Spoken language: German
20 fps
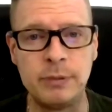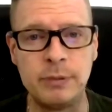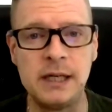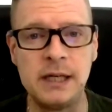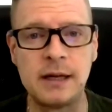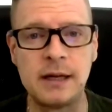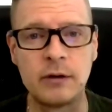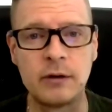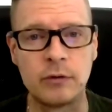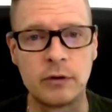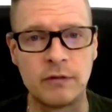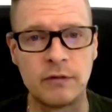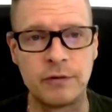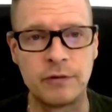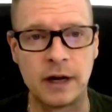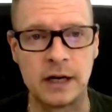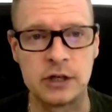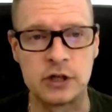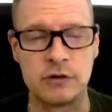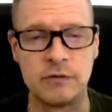Bildern oder
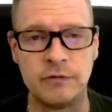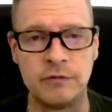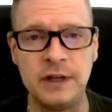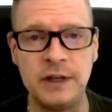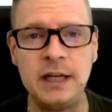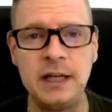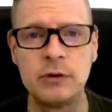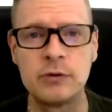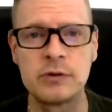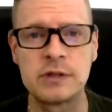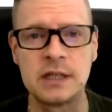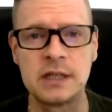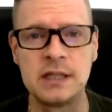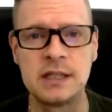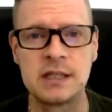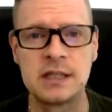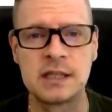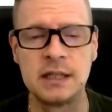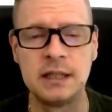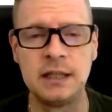falschen Videos
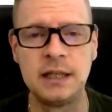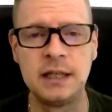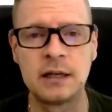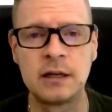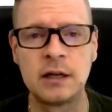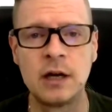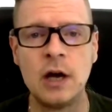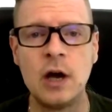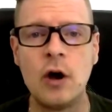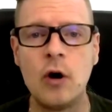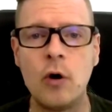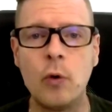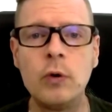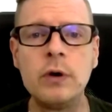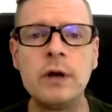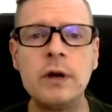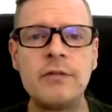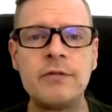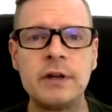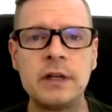inszeniert
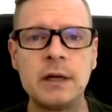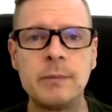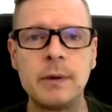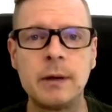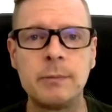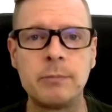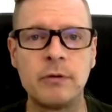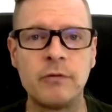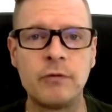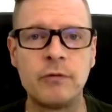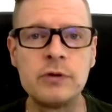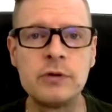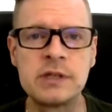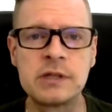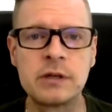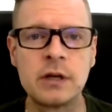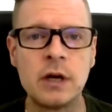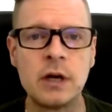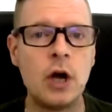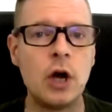oder wenn jemand
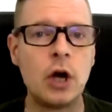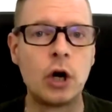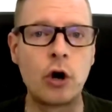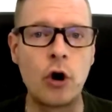bewusst